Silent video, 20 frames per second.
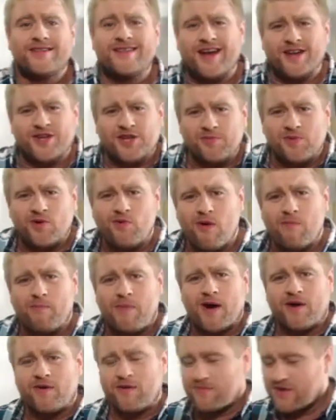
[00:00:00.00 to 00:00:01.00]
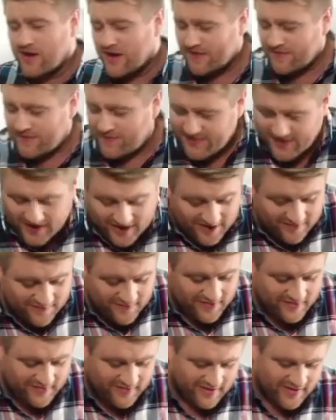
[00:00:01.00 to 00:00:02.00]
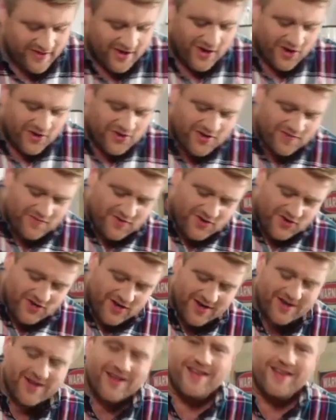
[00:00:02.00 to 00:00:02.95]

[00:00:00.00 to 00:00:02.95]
naszym chłopakom w telewizji. Oczywiście